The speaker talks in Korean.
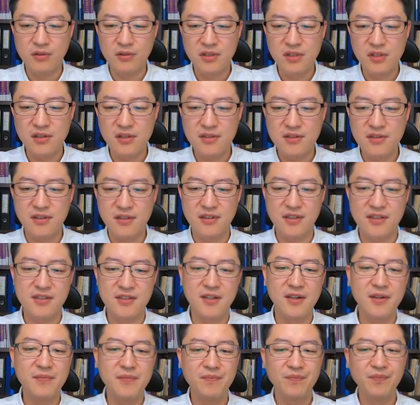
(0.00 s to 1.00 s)
이건 틀렸어요.
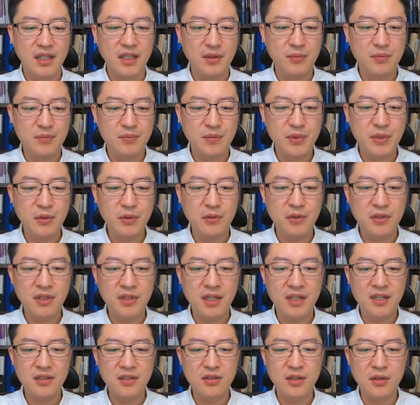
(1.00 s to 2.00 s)
그래서 다음, 비 오는
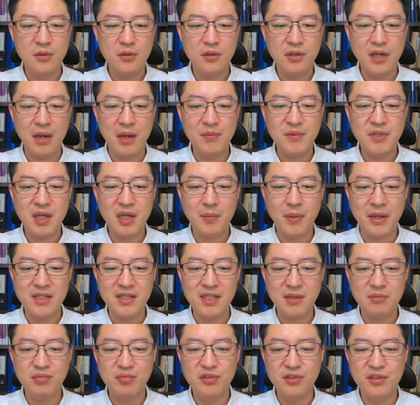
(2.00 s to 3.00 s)
날은 되도록 앞차에
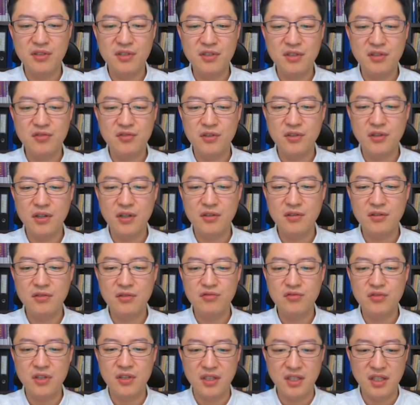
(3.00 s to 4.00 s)
바싹 붙어서 서행으로
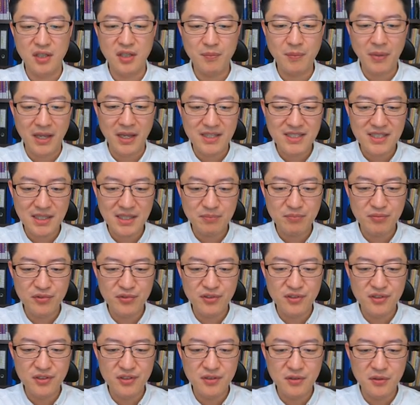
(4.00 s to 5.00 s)
운전한다. 이 바싹
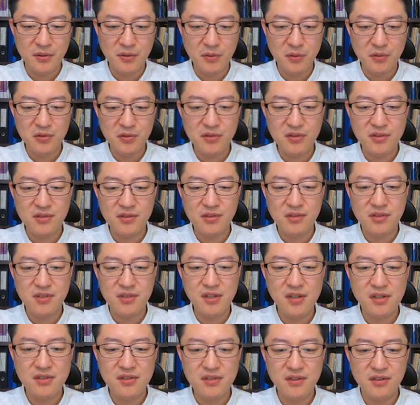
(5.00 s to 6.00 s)
붙는 거, 이것도
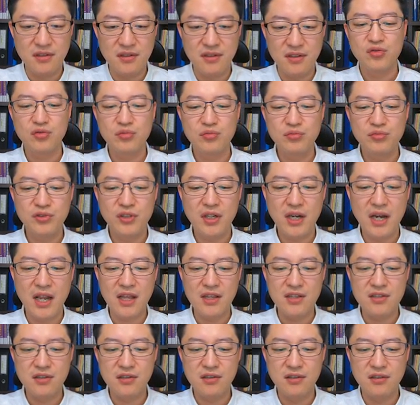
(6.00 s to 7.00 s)
틀렸죠? 충분한
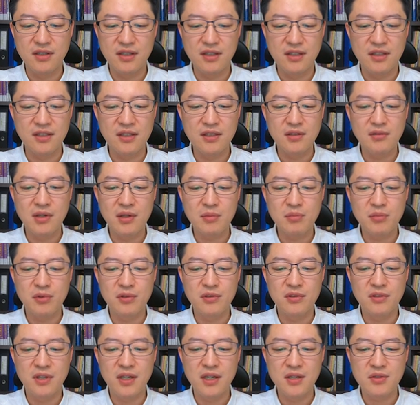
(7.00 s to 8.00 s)
안전거리를
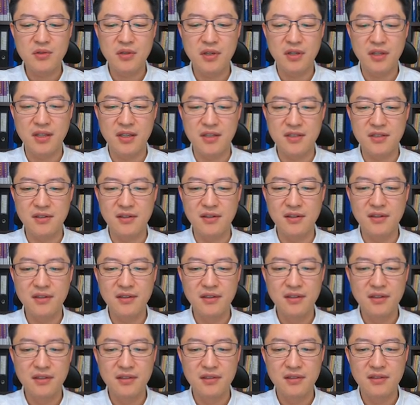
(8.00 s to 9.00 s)
확보를 해줘야 되죠.
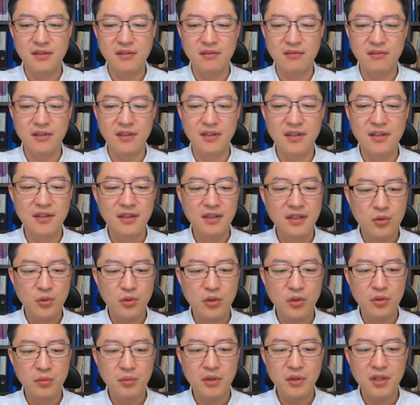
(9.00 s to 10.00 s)
틀렸고요.
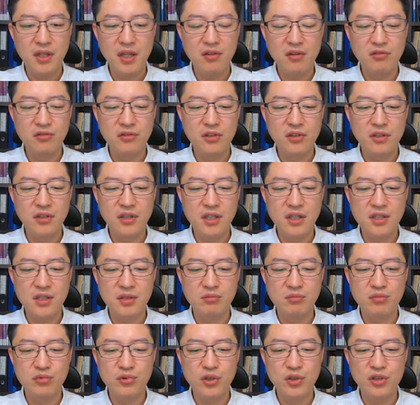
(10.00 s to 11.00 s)
도로변의
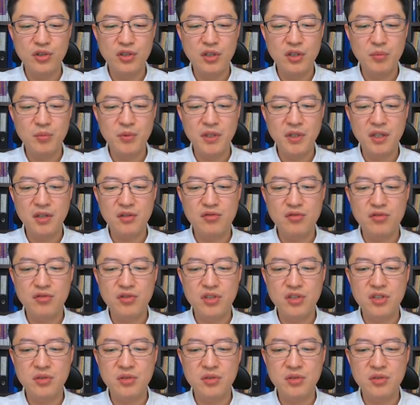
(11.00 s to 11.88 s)
웅덩이에서 물이 튀어 피해를 줄 수